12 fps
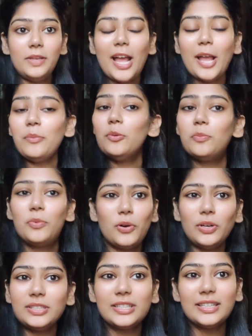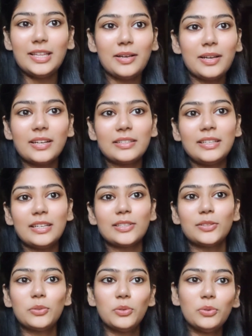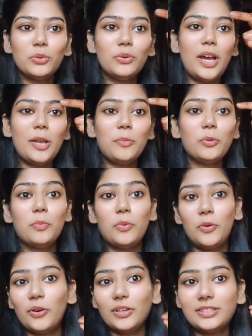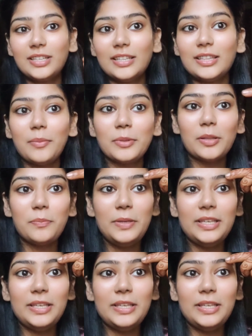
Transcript: मेरा आईब्रो बहुत गंदा कर दिया था दोनों आईब्रो बहुत गंदा मतलब